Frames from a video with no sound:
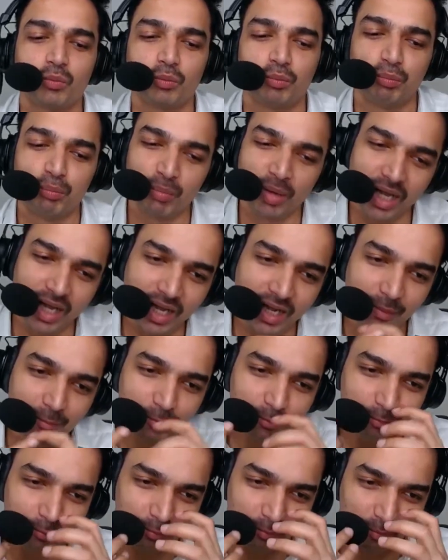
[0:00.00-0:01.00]
मैं
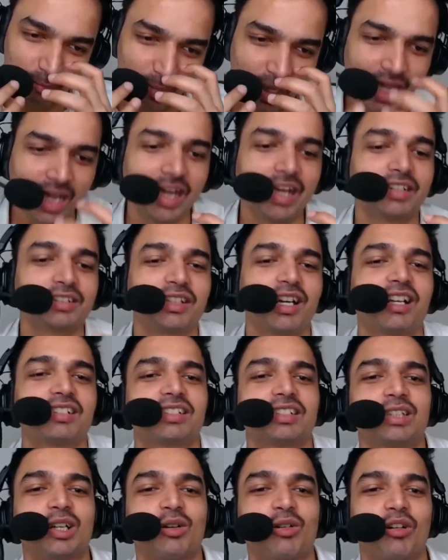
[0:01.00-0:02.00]
मैं इतना
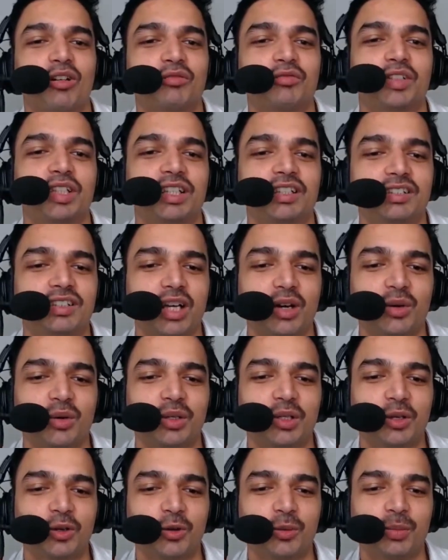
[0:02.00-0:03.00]
ज्यादा कॉन्फिडेंट था
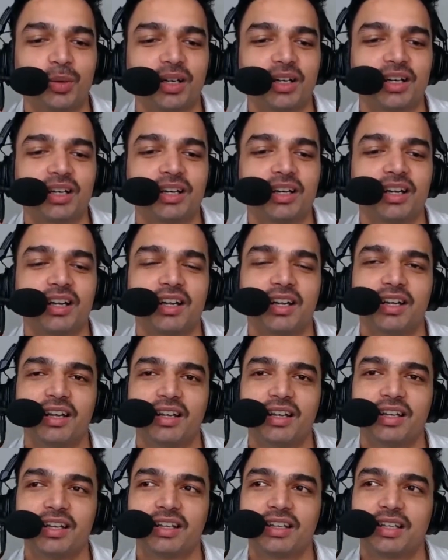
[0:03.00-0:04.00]
उनके ऊपर
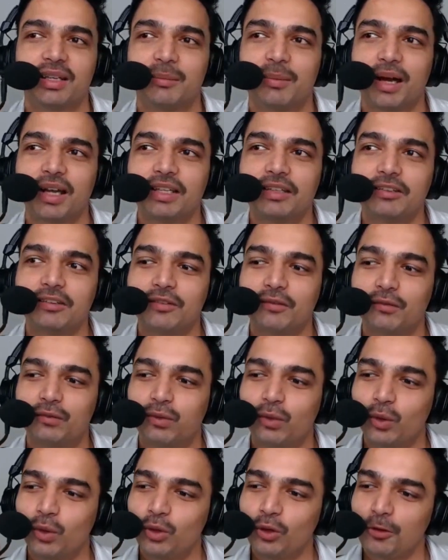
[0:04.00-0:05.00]
कि भाई
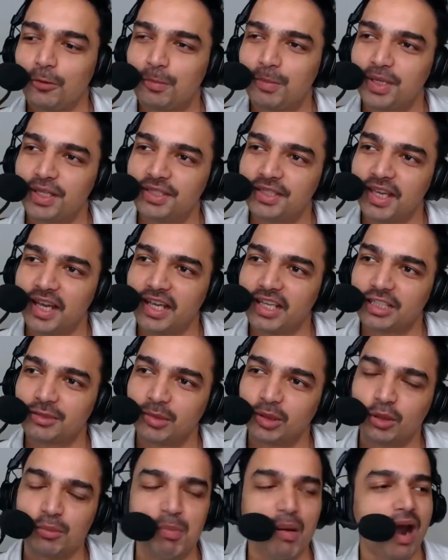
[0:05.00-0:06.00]
वो लोग बीजीआईएस
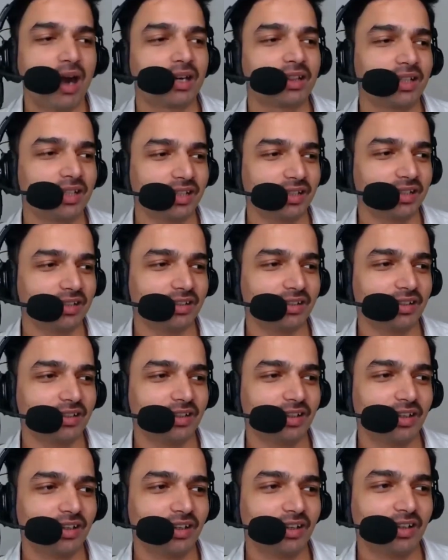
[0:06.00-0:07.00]
में तो फाड़ देंगे
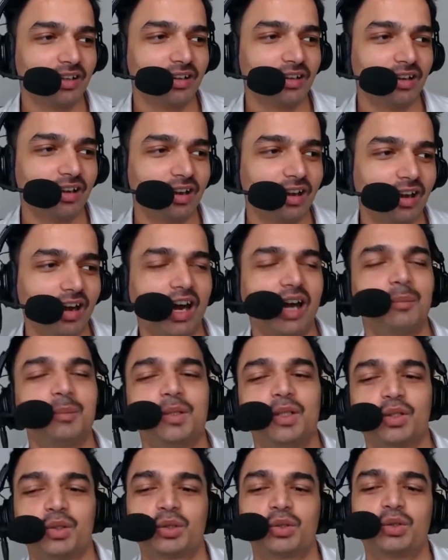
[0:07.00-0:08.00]
आप
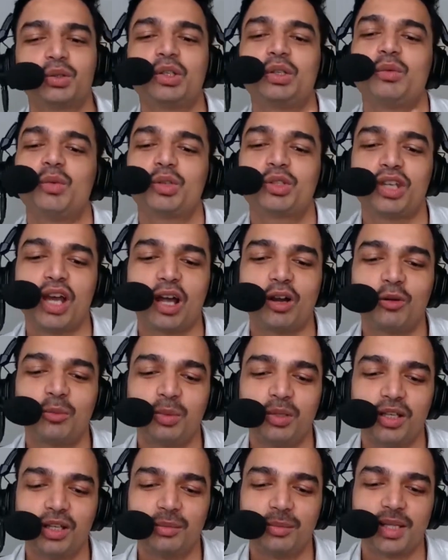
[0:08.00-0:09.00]
ये सोचो कि वो चारों
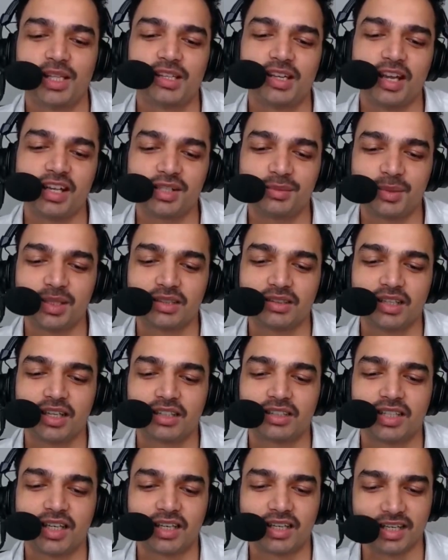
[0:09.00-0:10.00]
प्लेयर बीजीआईएस में इतना
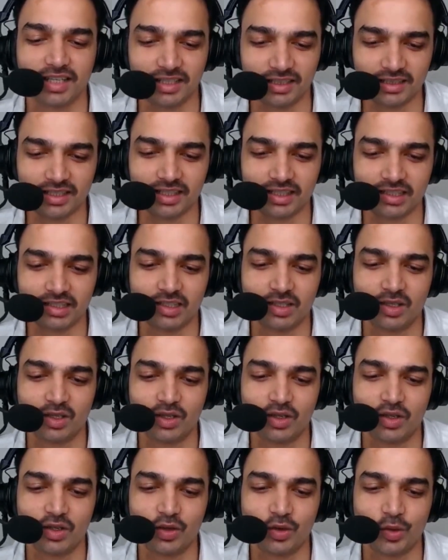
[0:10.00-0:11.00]
अच्छा खेलते
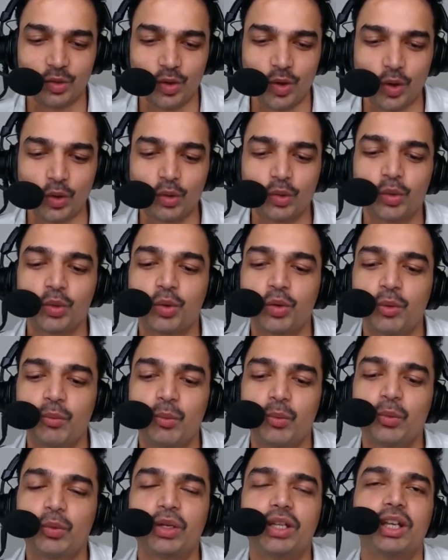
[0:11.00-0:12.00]
और उनको
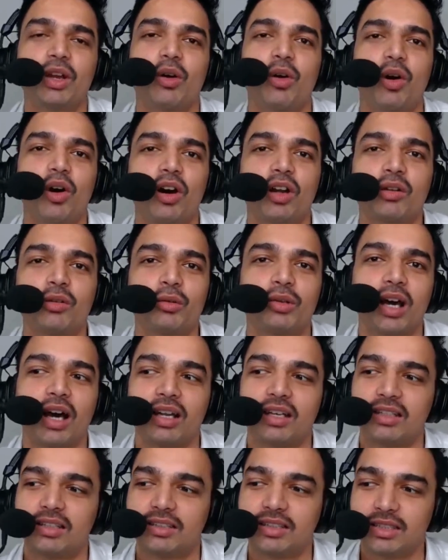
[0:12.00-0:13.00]
पूरी ऑर्ग उठा
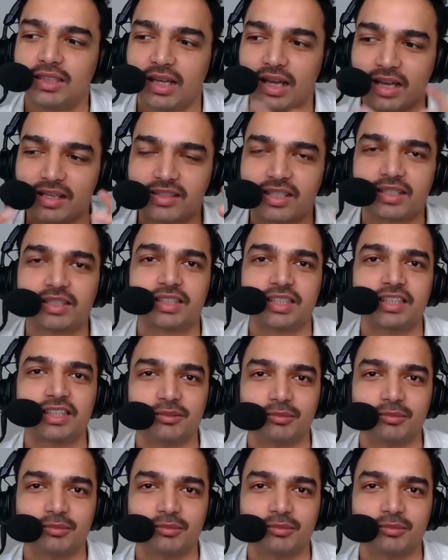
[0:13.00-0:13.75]
लेती एज अ टीम